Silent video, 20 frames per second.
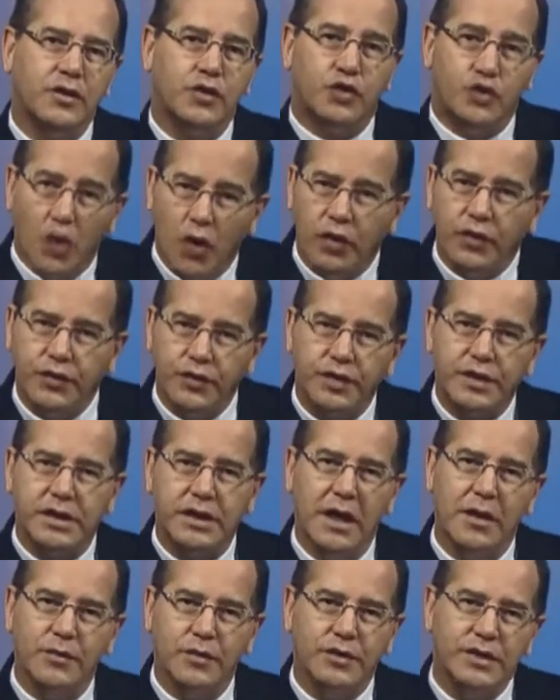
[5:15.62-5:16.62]
Todos
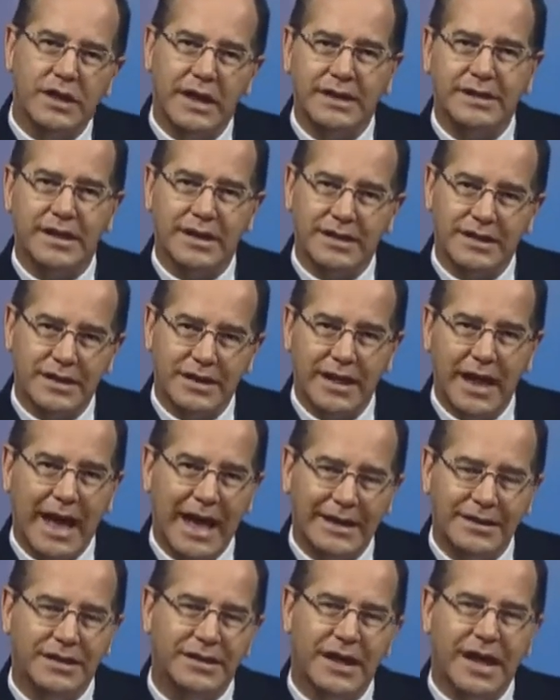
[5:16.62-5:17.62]
temos
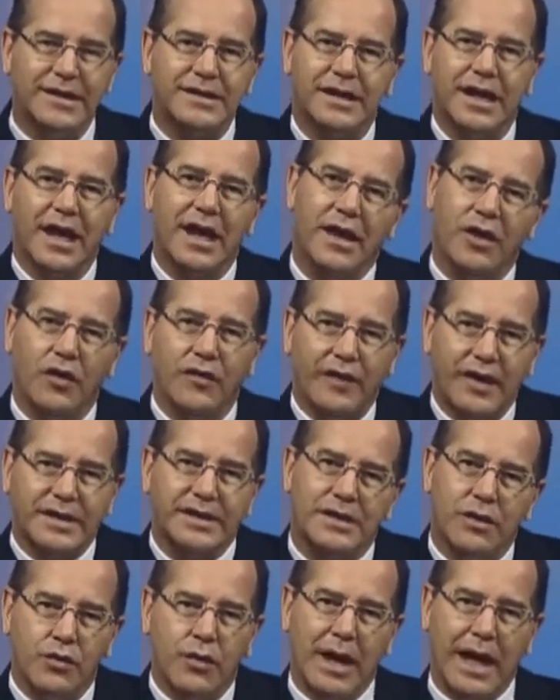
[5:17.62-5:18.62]
necessidade desta
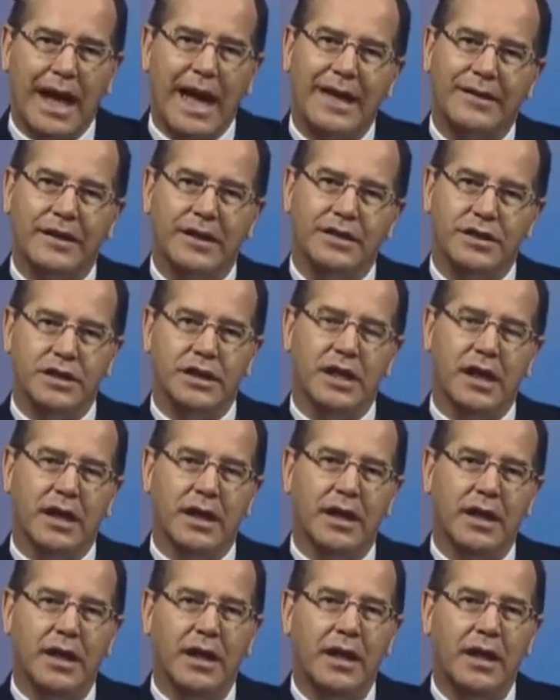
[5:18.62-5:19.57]
renovação cada dia,